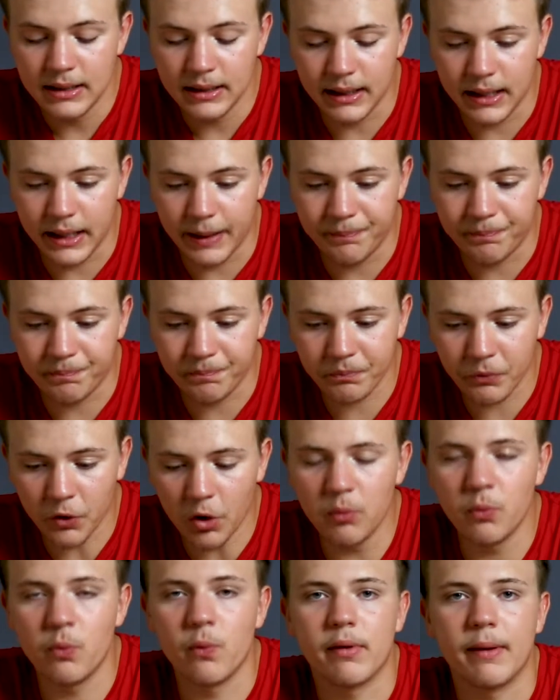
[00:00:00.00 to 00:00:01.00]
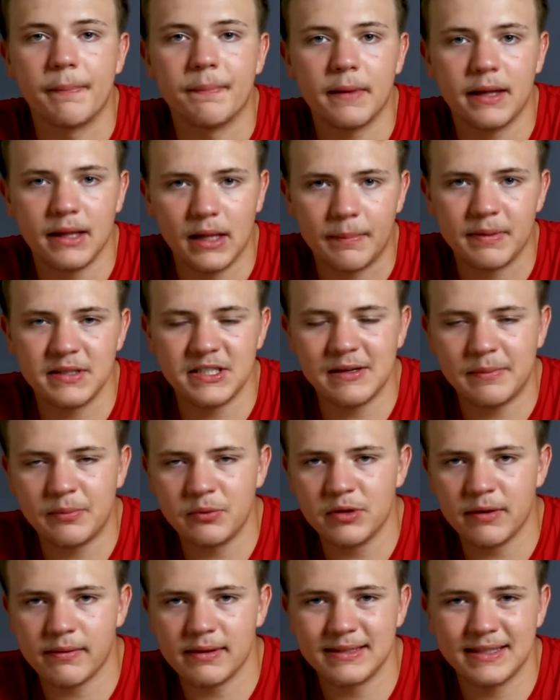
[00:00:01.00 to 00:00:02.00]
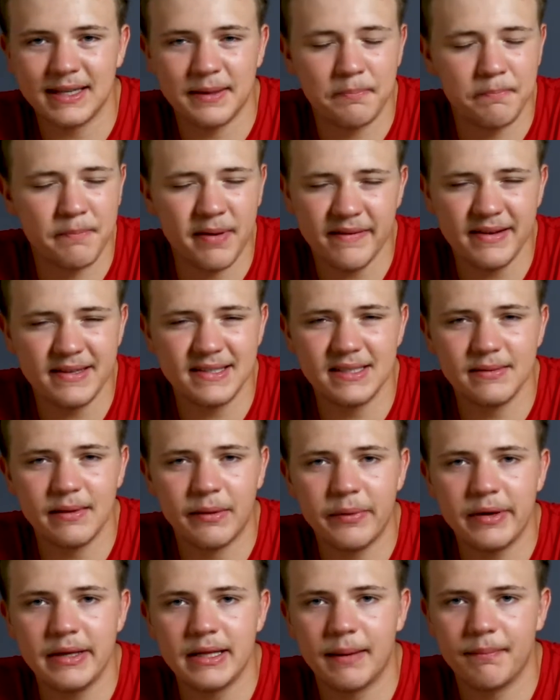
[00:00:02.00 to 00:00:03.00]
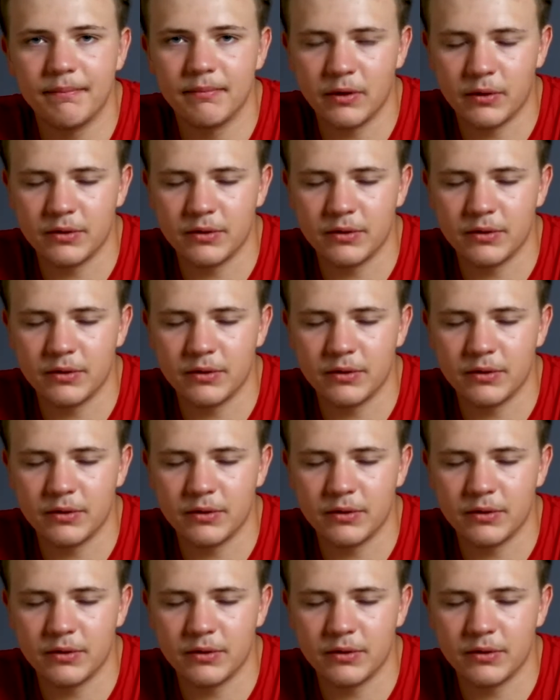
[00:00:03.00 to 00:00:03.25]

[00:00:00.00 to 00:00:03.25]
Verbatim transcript: Um, comunque, allora, passiamo appunto a questa brevissima guida,